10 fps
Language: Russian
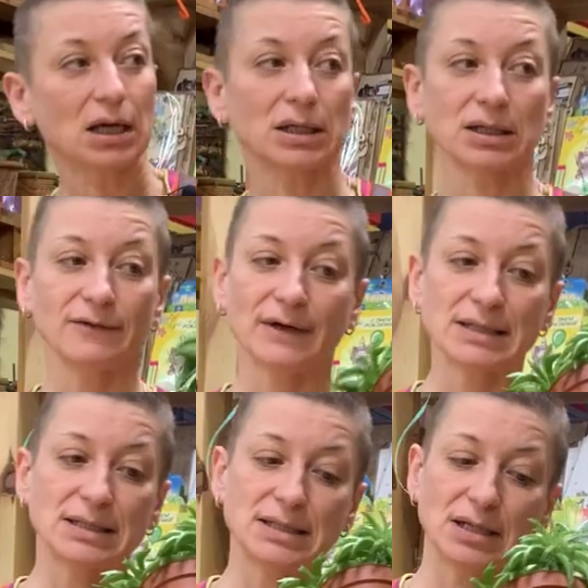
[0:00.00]
Корневая
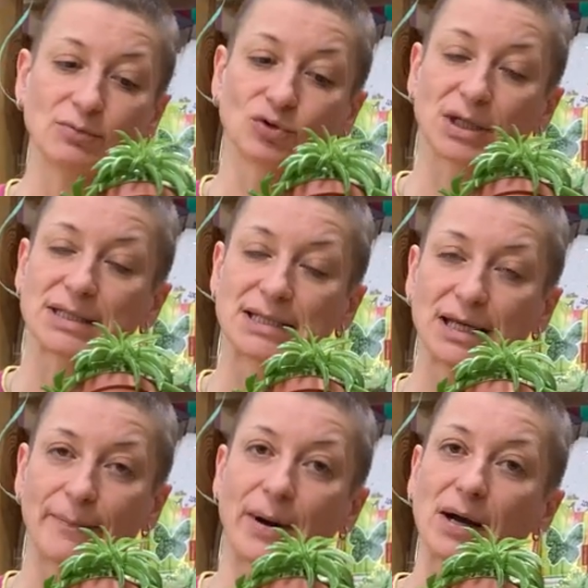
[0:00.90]
система у нас
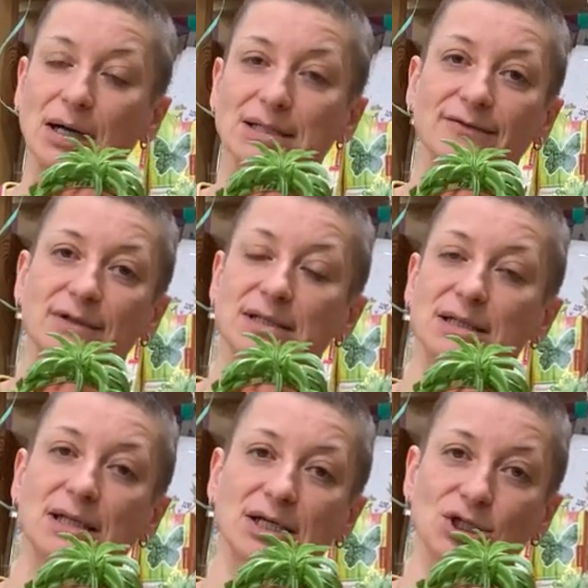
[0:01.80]
не показывается
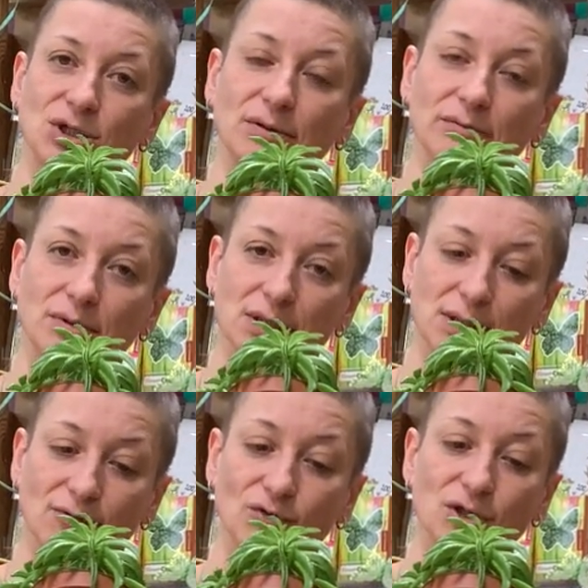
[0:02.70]
даже
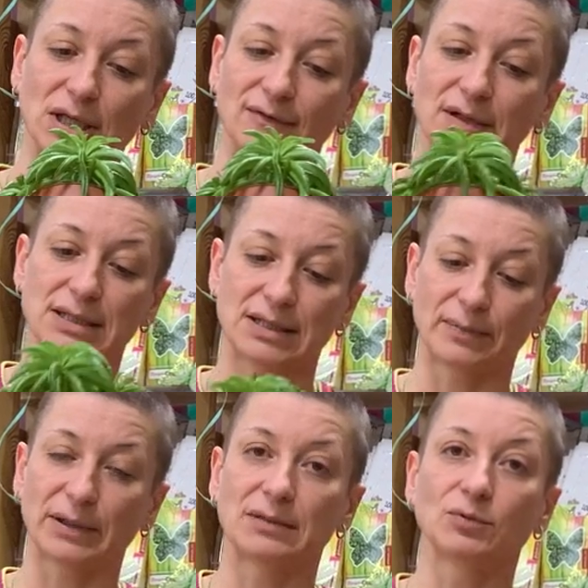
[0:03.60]
сквозь отверстие,
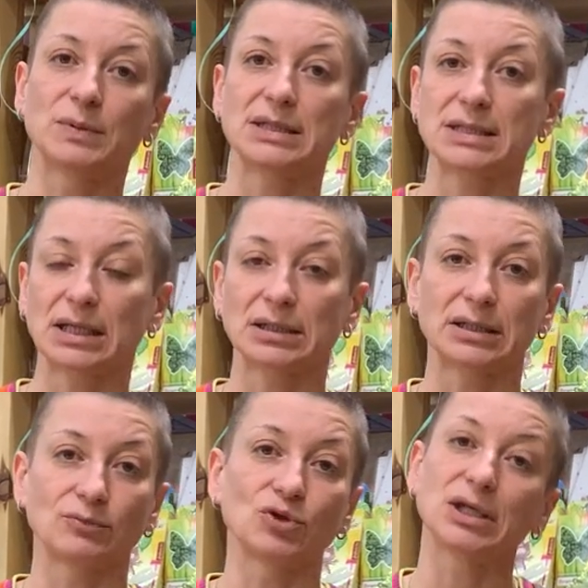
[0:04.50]
поэтому
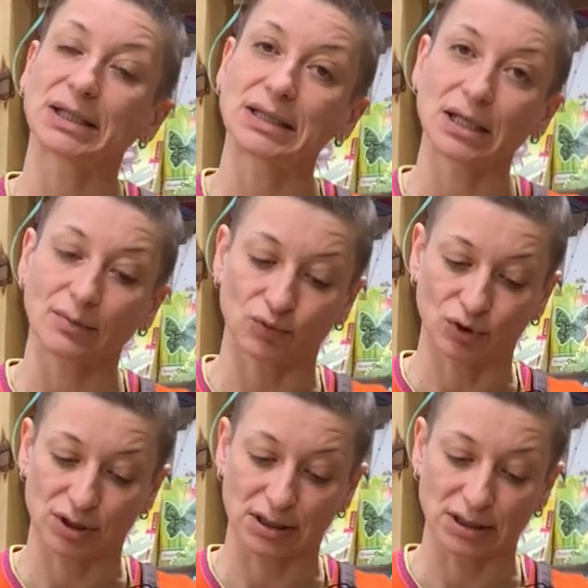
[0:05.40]
пересадка ему не
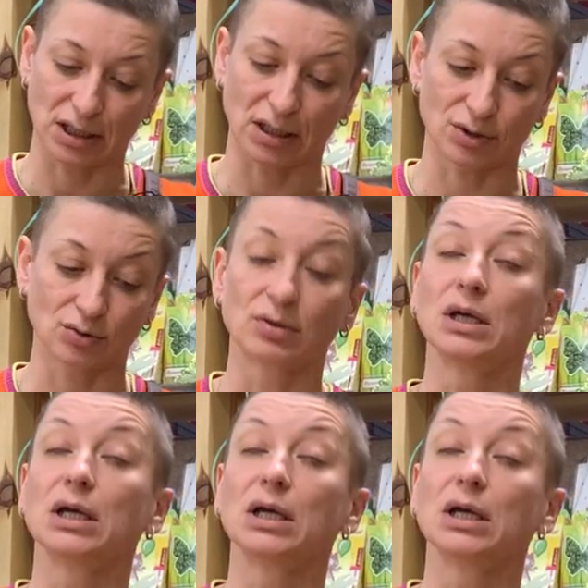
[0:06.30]
требуется сразу.